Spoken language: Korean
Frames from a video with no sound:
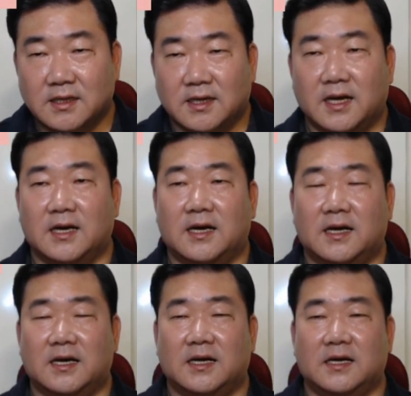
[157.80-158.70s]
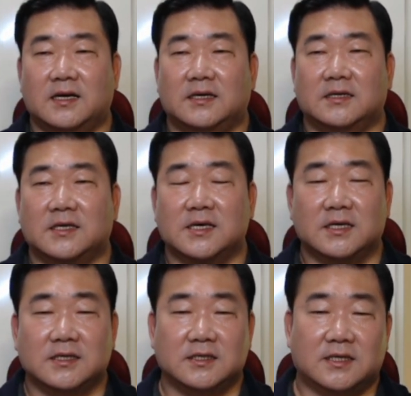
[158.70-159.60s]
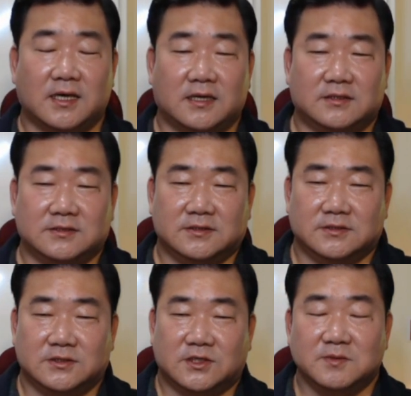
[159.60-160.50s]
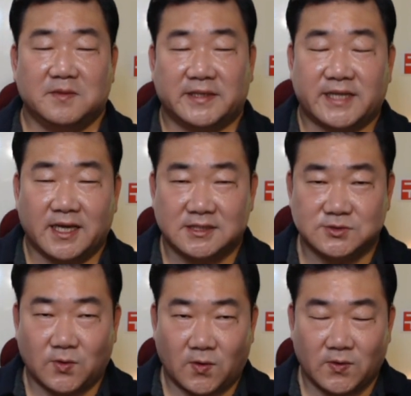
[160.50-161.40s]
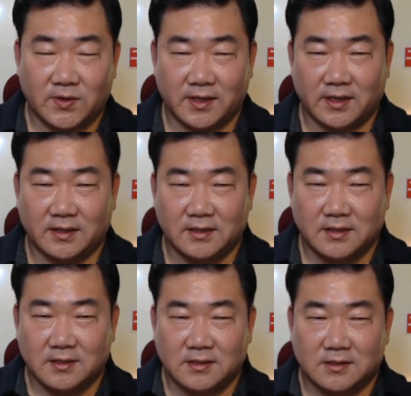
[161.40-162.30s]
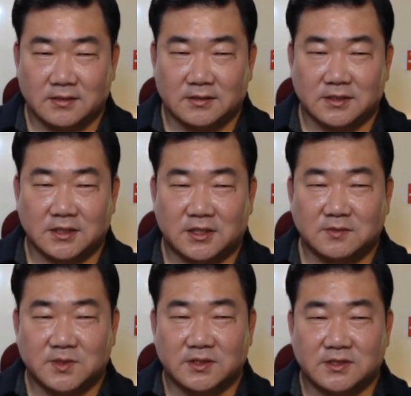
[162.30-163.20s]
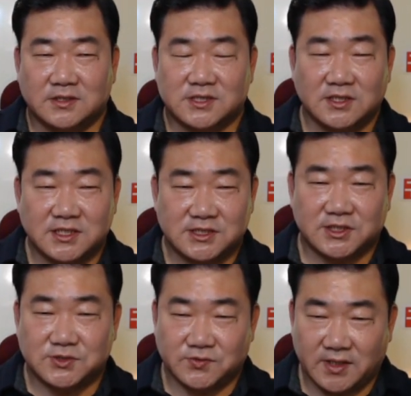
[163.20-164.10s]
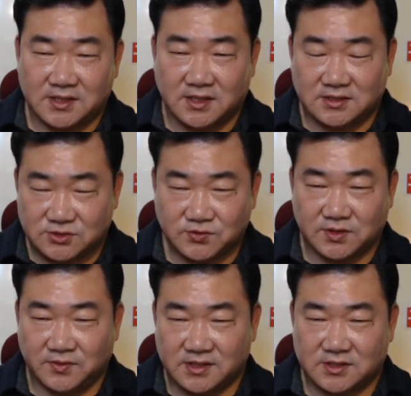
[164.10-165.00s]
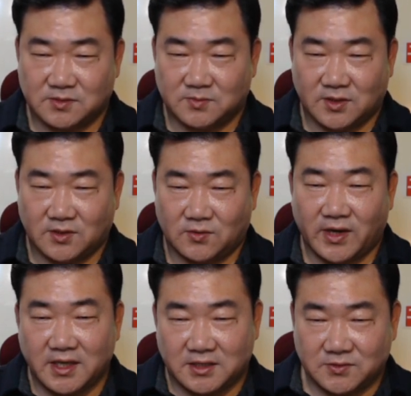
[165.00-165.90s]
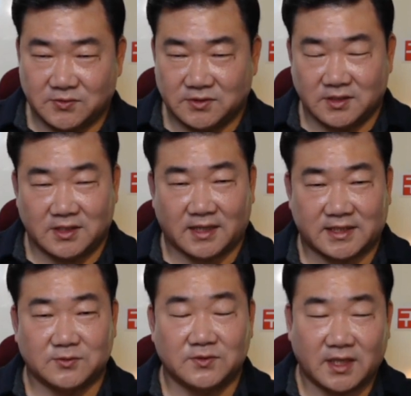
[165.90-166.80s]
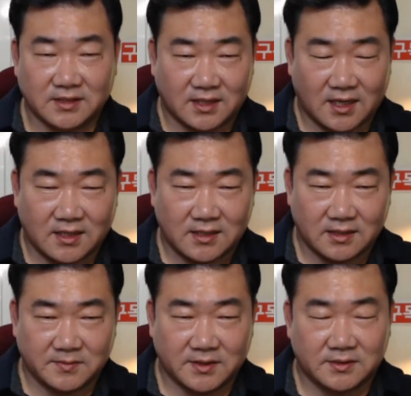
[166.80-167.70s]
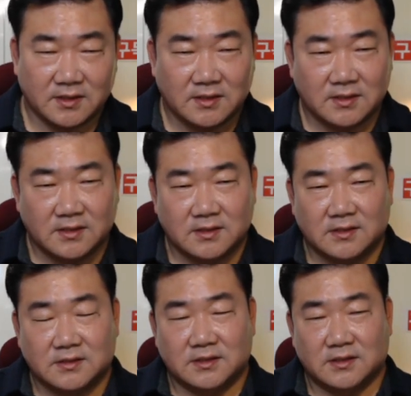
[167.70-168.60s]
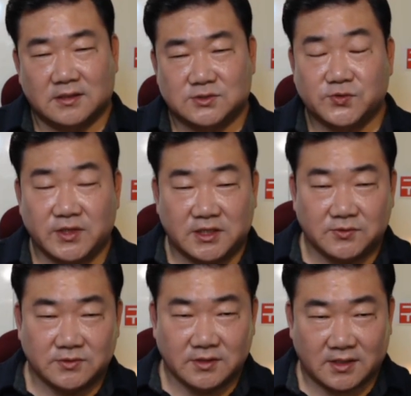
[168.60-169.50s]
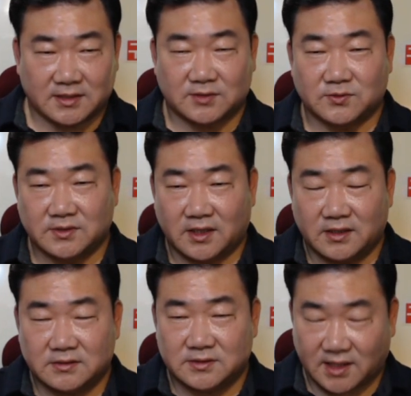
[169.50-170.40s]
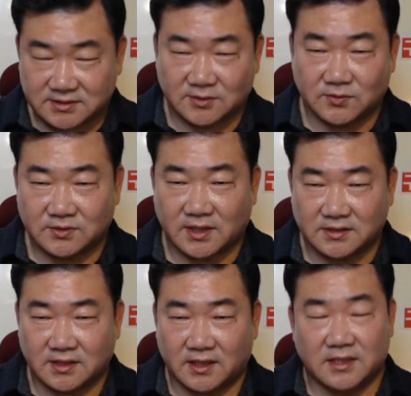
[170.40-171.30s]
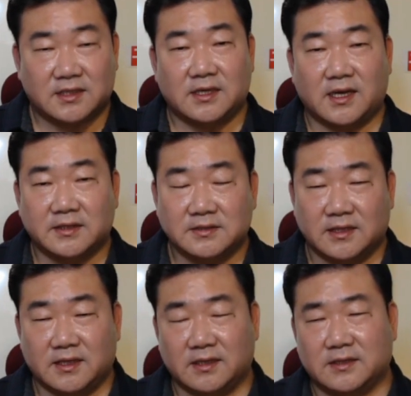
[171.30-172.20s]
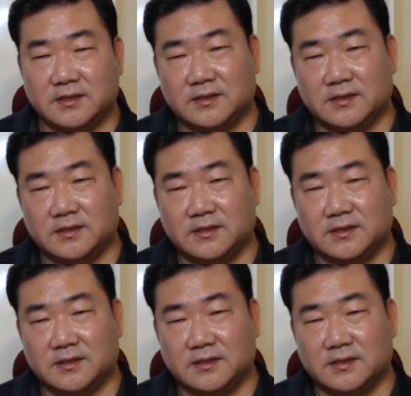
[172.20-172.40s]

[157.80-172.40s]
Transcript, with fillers: 하... 이게 그 금이 많다 해가지고 예. 이 금을 설기시키 주기 위해서 뭐 화의 기운을 갖다 놓는다든가 아니면 어, 수의 기운을 갖다 놓는가 갖다 놓는다든가 이렇게 하는데